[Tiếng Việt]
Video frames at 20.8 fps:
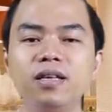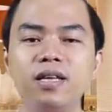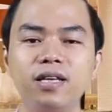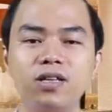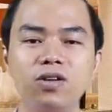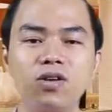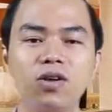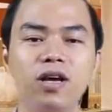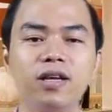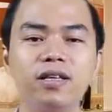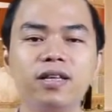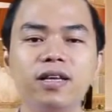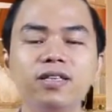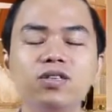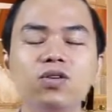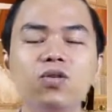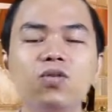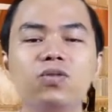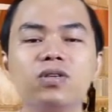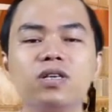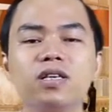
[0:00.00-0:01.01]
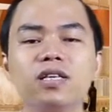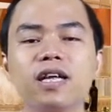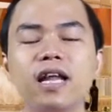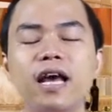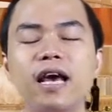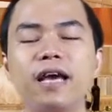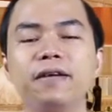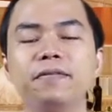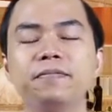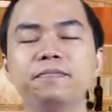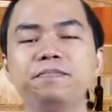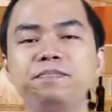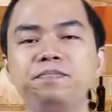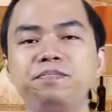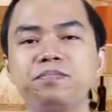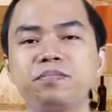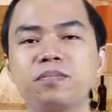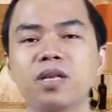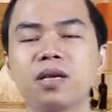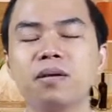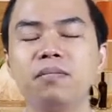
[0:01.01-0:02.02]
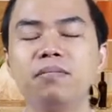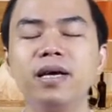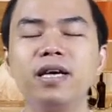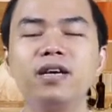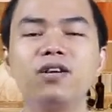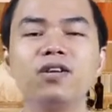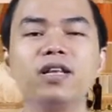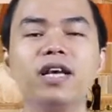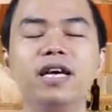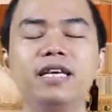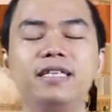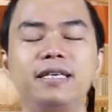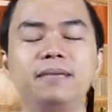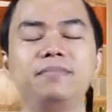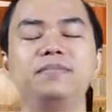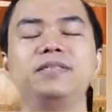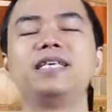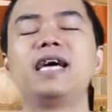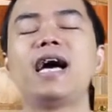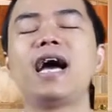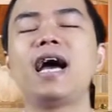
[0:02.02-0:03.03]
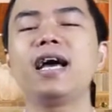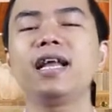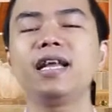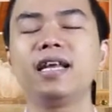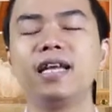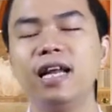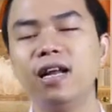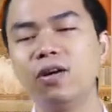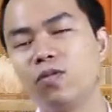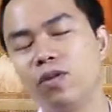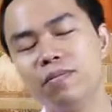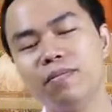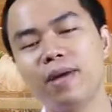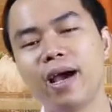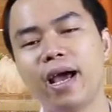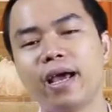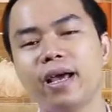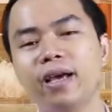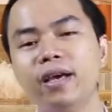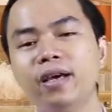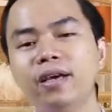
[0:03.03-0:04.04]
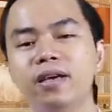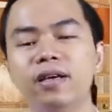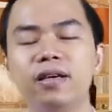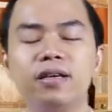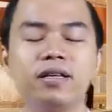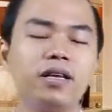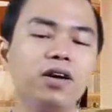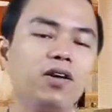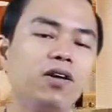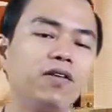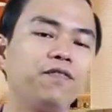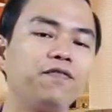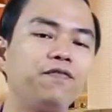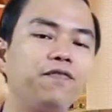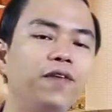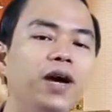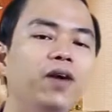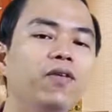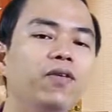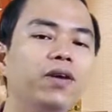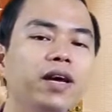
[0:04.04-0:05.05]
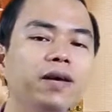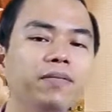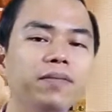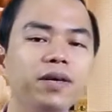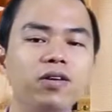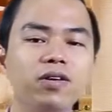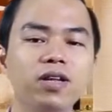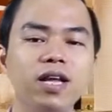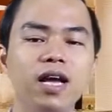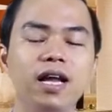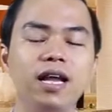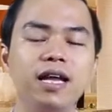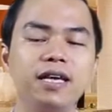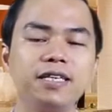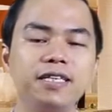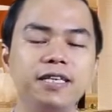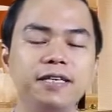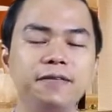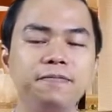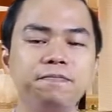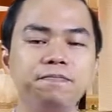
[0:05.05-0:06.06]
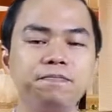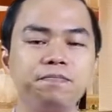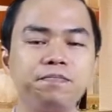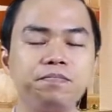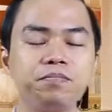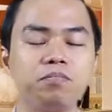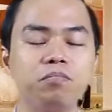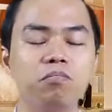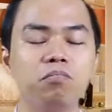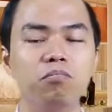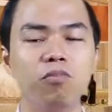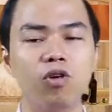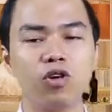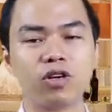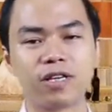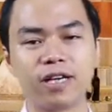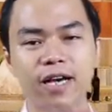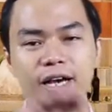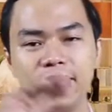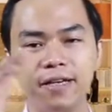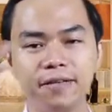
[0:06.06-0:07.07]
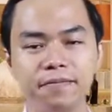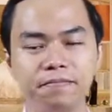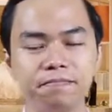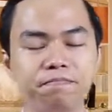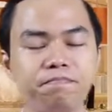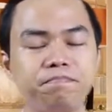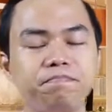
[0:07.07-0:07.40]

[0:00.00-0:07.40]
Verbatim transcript: thì tôi lấy thí dụ như thế này mình có thể giảm giá thì đấy là khuyến mại thế còn phễu ở đây mình có thể là gì một cái